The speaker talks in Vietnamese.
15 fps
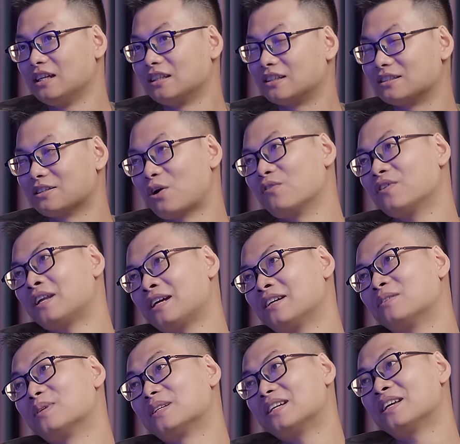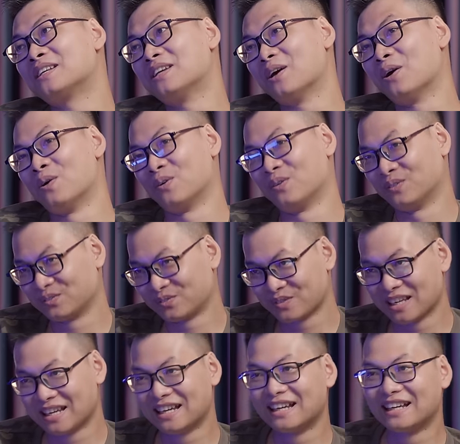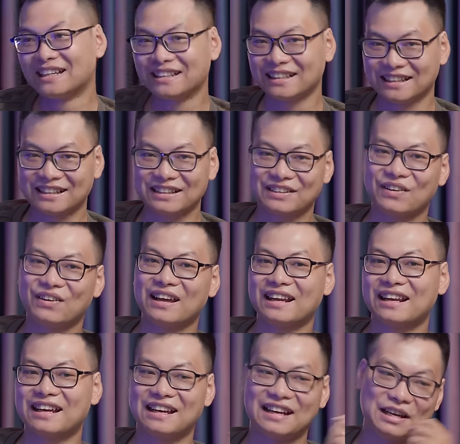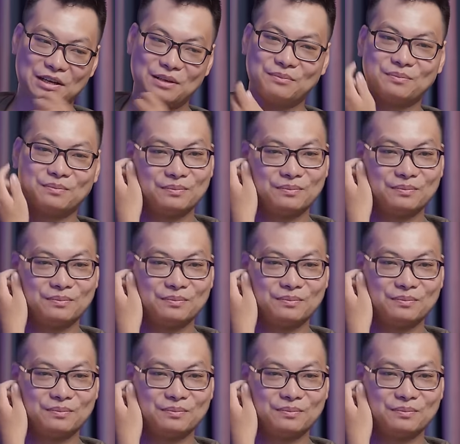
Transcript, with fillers: thực sự họ viết hay hơn mình rất là nhiều. Thì có lẽ là